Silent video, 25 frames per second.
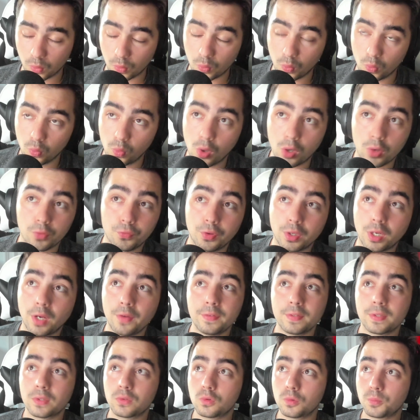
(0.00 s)
World of
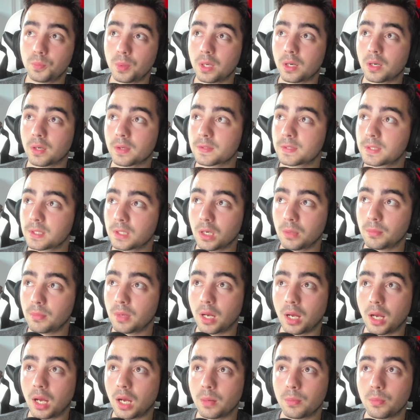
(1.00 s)
Warcraft, c'est super, hein. c'est comme
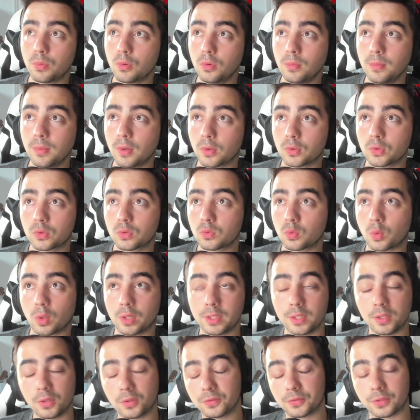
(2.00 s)
un abo, mais en
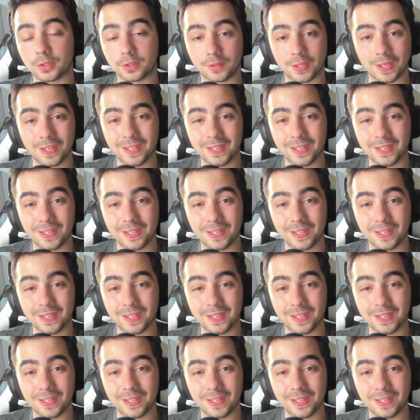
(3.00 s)
3D en fait.